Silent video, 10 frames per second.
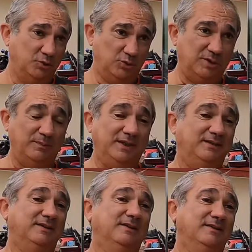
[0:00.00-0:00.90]

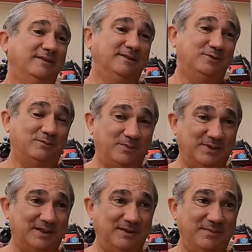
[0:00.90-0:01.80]
giustamente
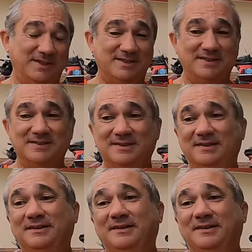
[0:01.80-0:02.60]
sopporta le mie assenze